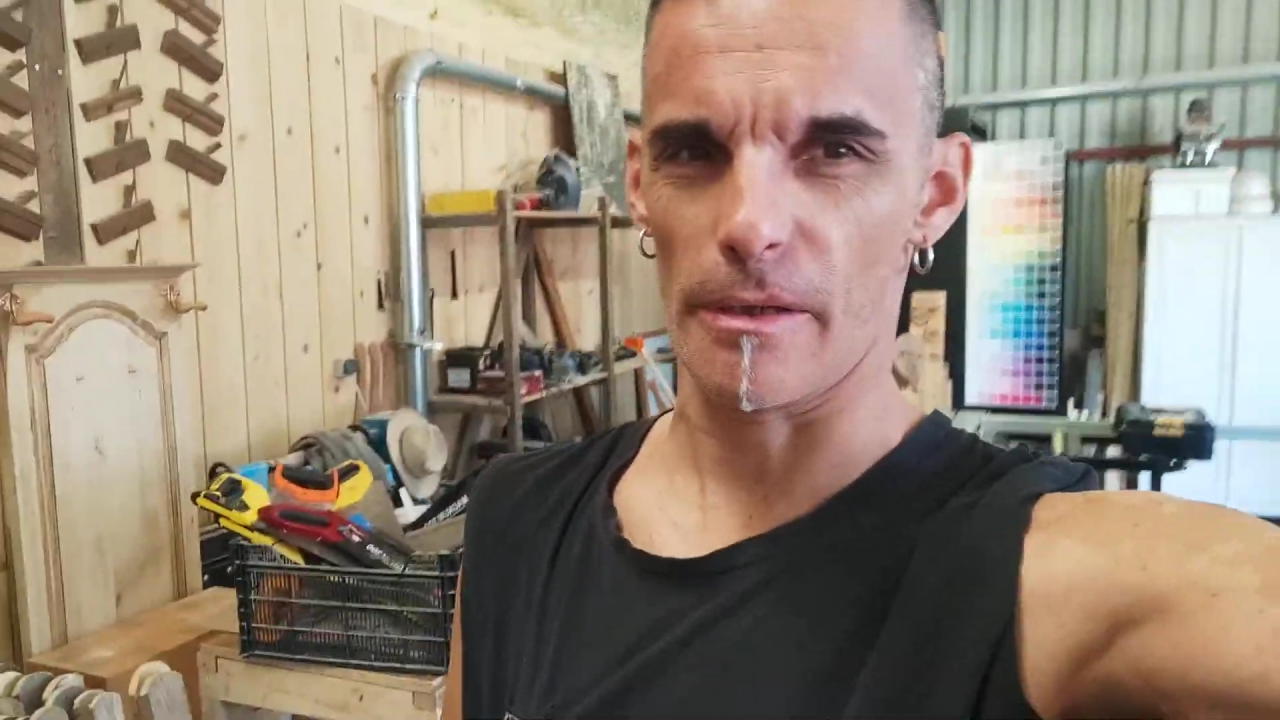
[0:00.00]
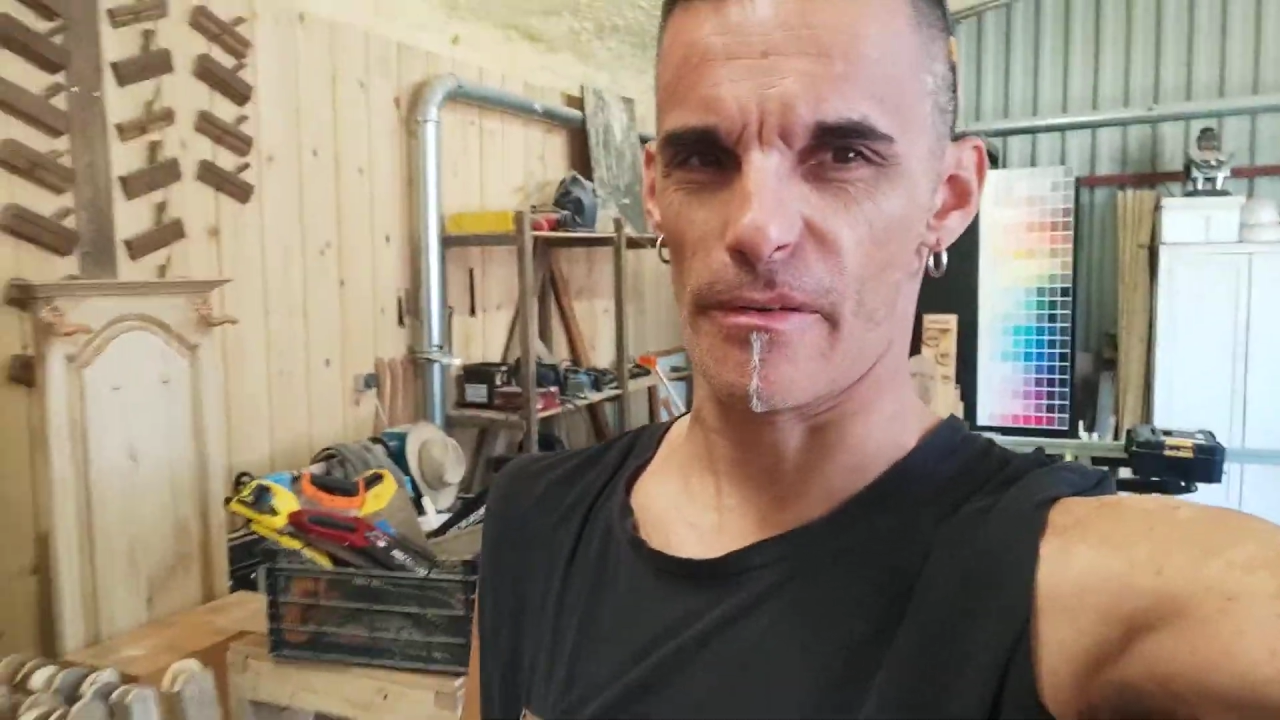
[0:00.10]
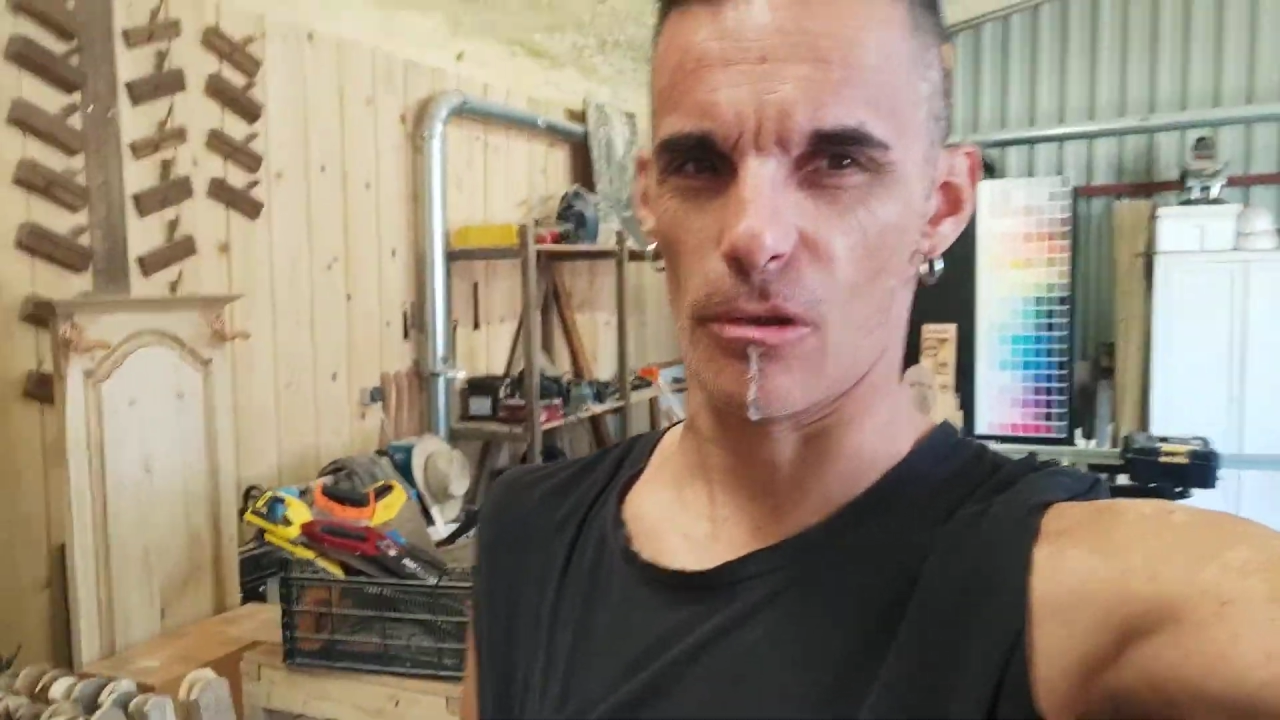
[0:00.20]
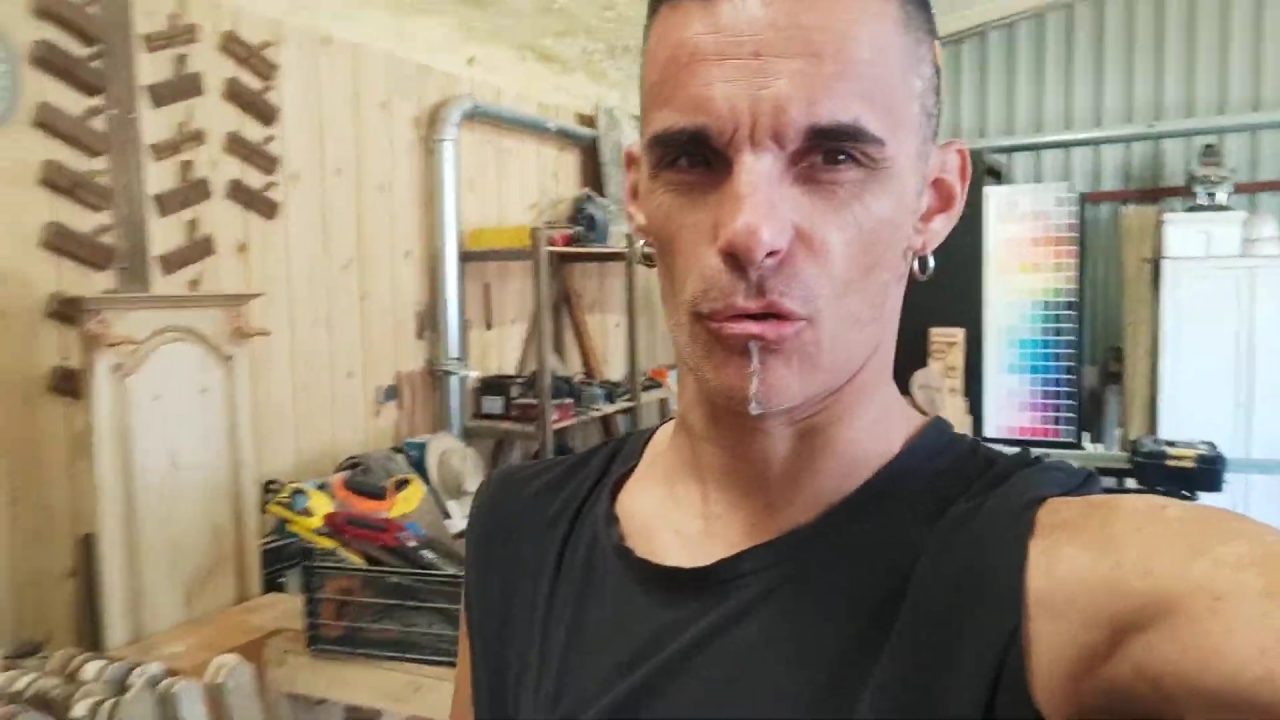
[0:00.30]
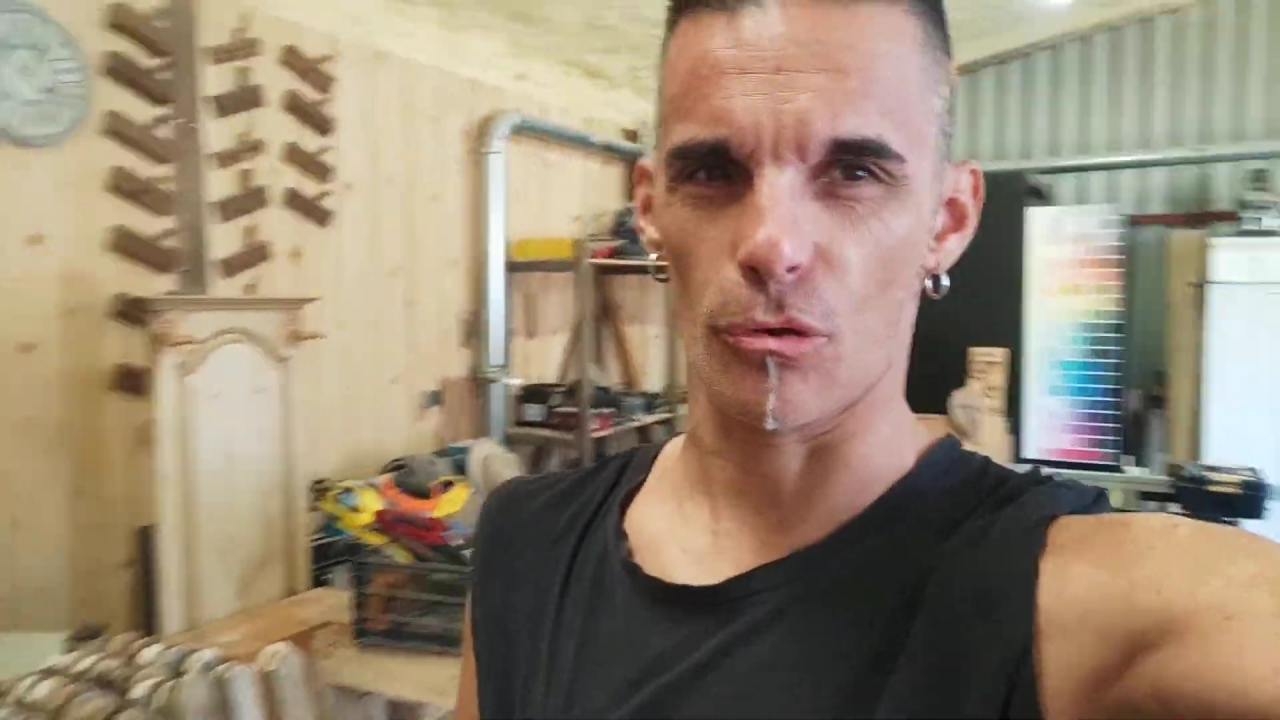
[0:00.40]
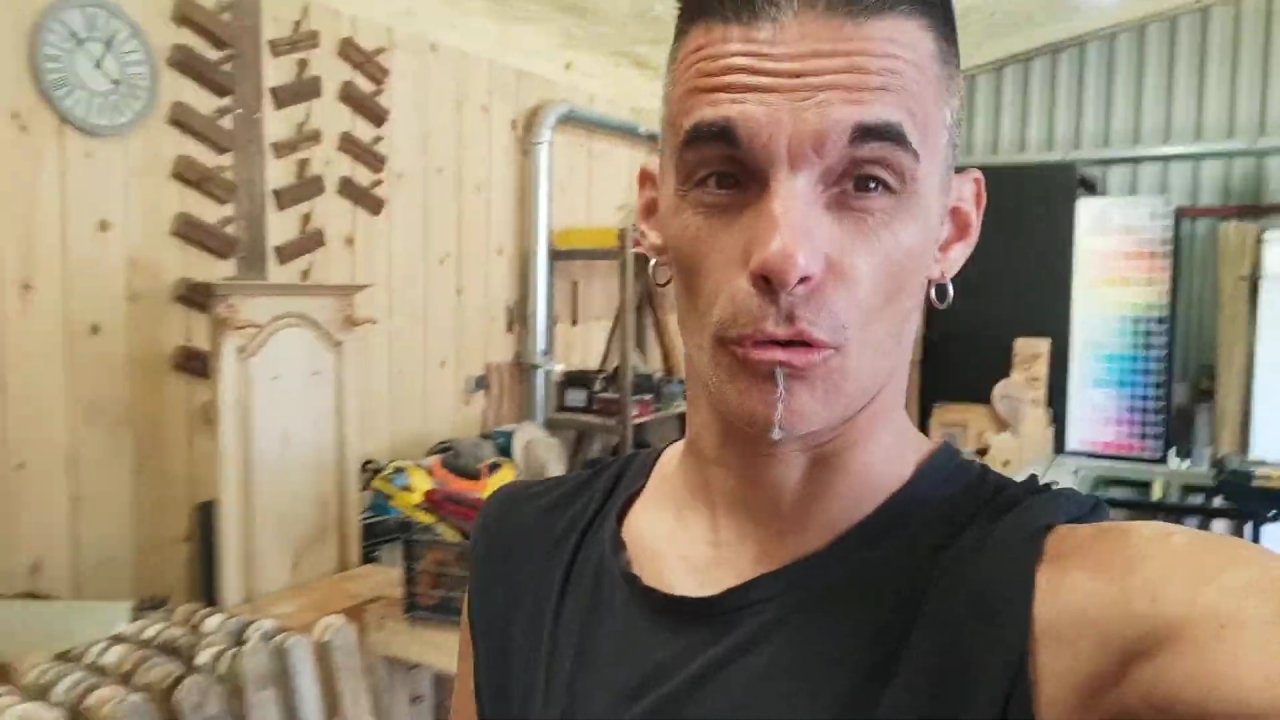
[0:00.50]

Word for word: c'est une